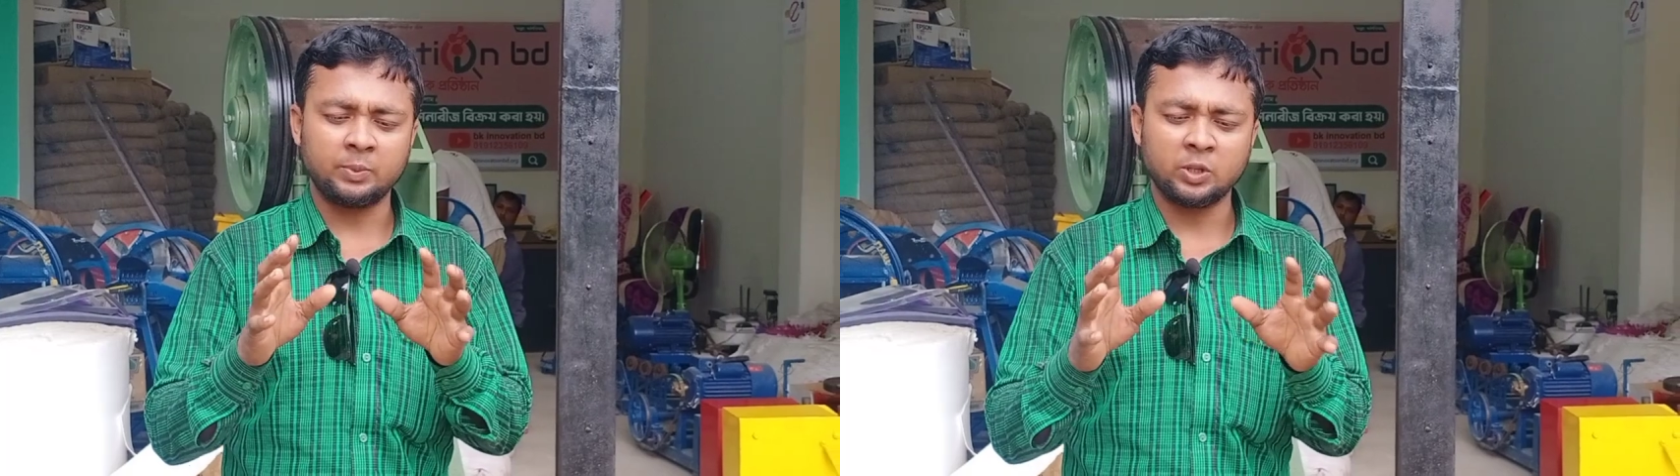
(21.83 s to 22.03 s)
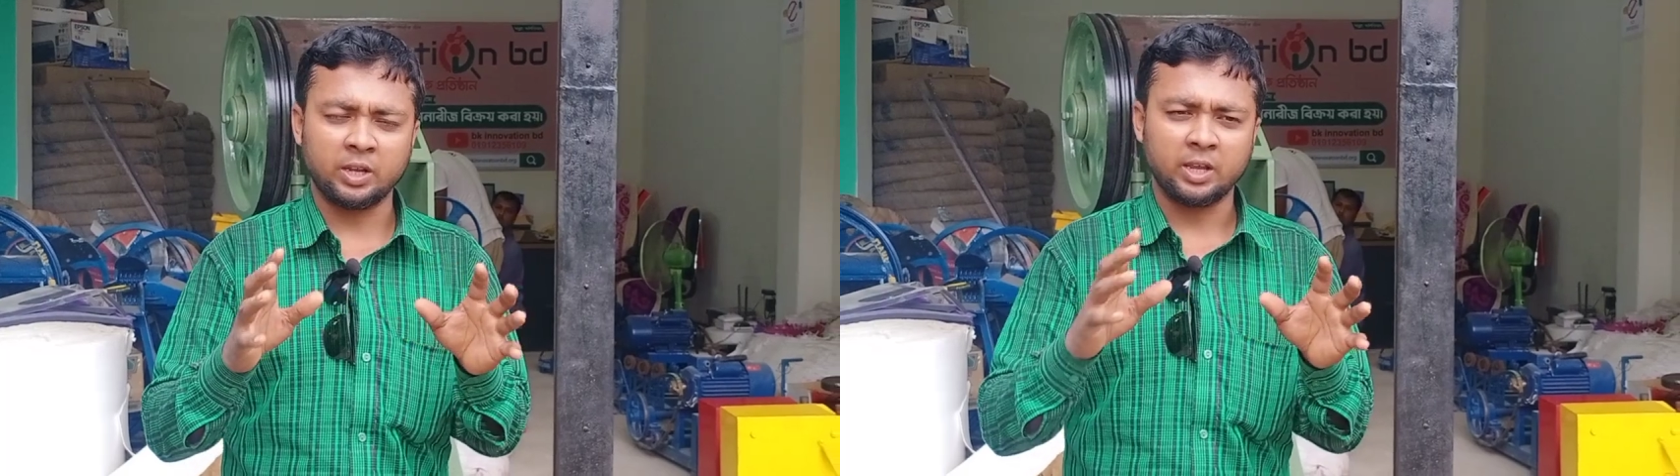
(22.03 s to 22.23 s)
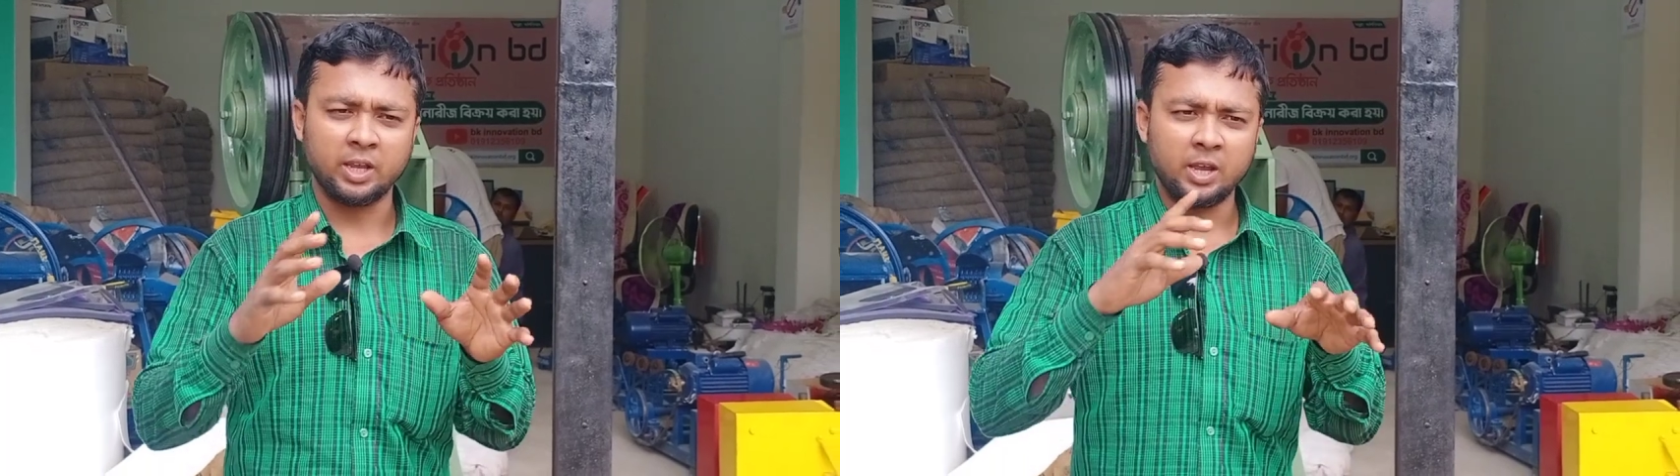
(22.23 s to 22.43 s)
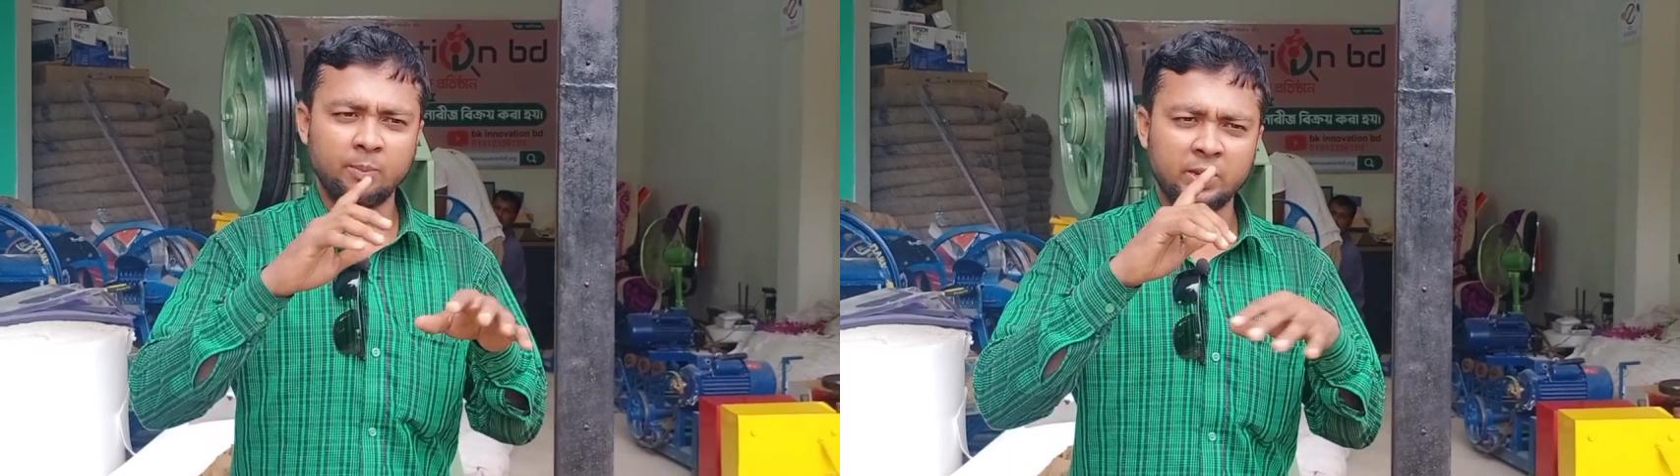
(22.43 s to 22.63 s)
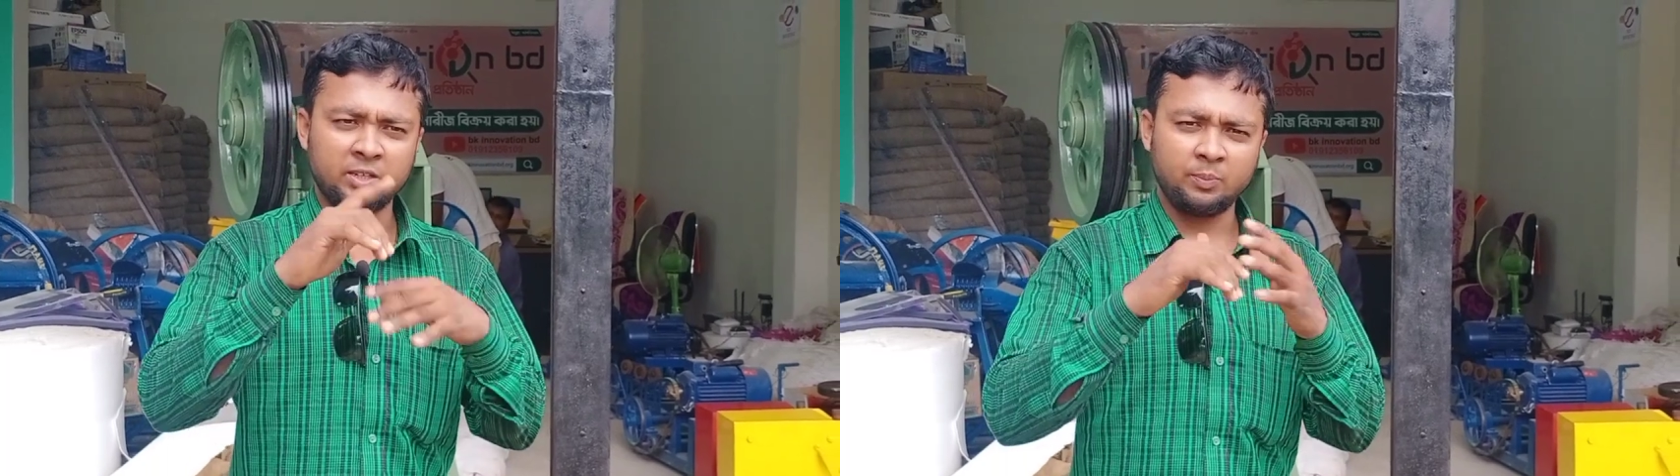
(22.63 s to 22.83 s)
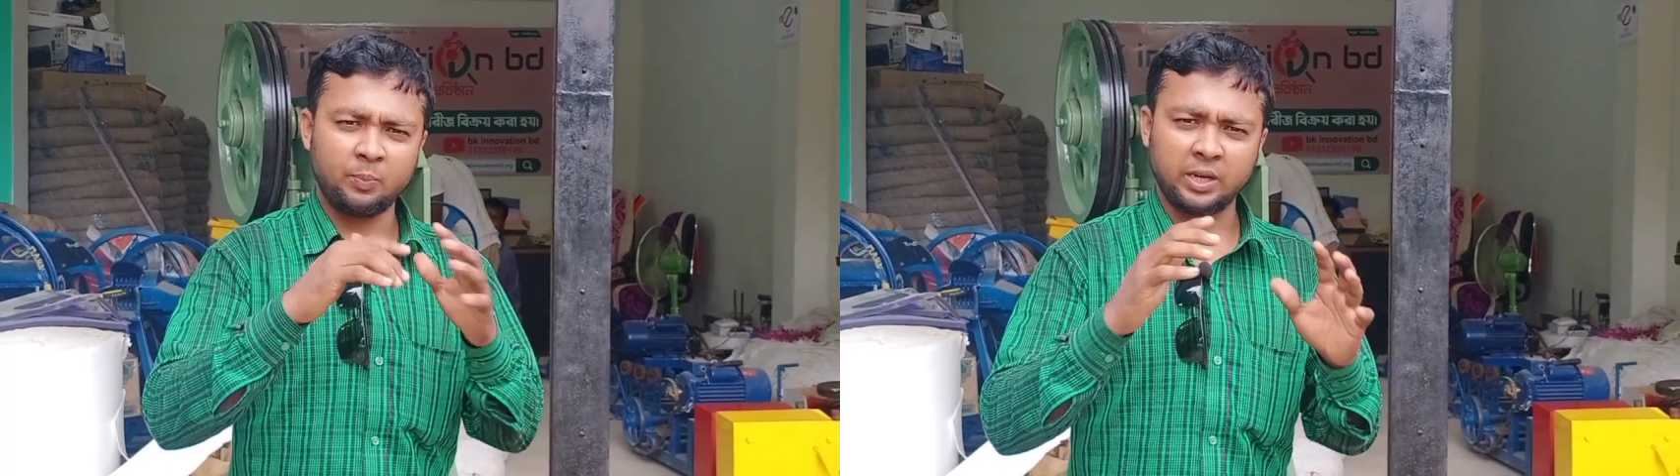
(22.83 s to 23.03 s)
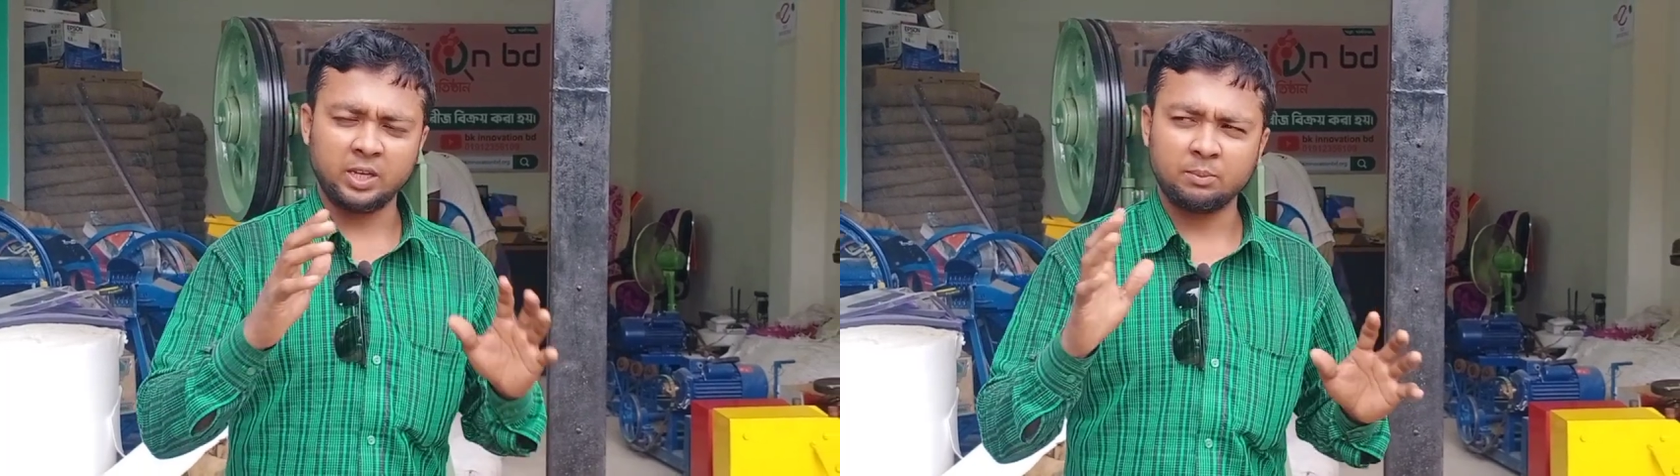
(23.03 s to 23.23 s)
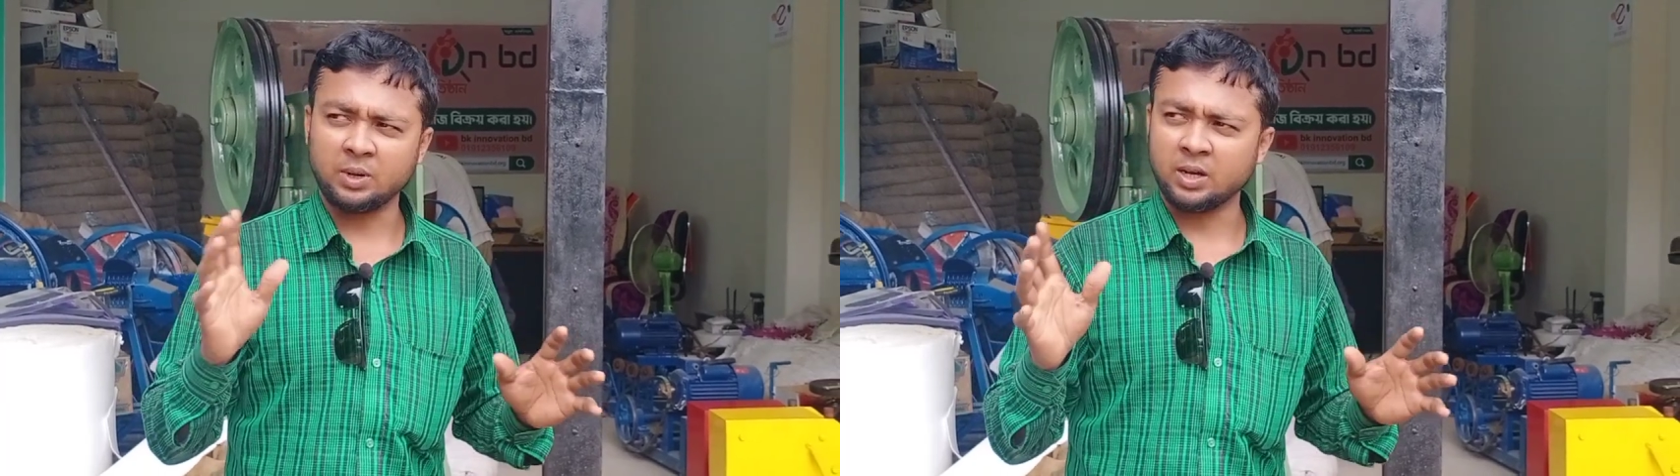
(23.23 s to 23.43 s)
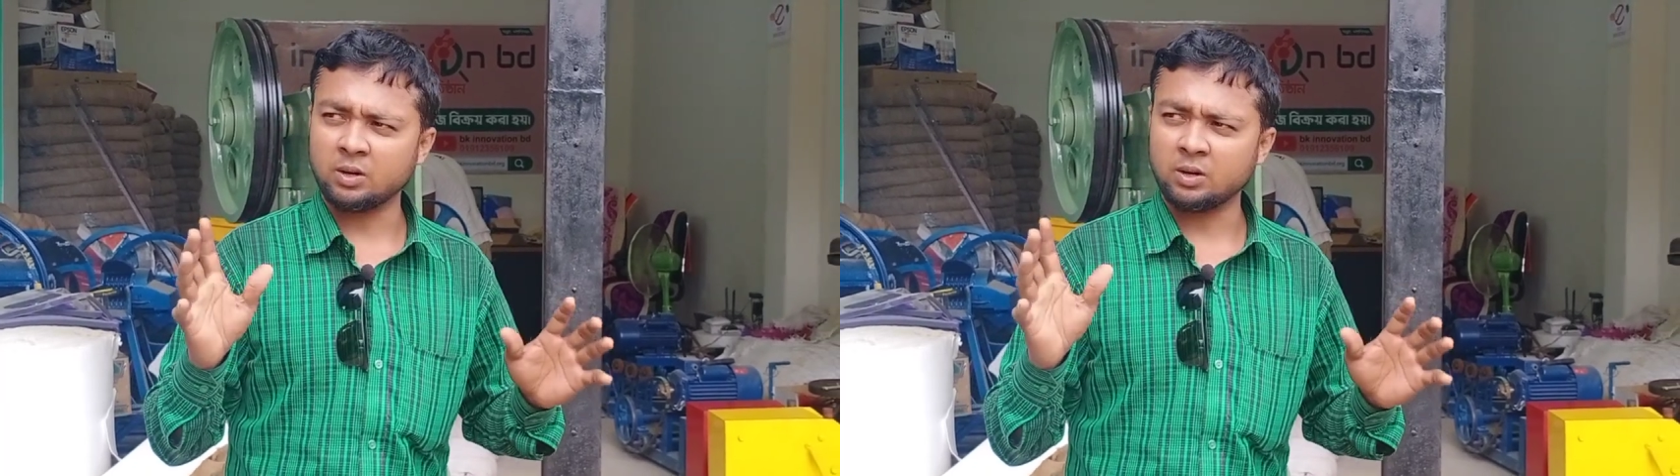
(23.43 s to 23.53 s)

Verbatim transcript: ভিতরে মেশিন প্যাকিং বা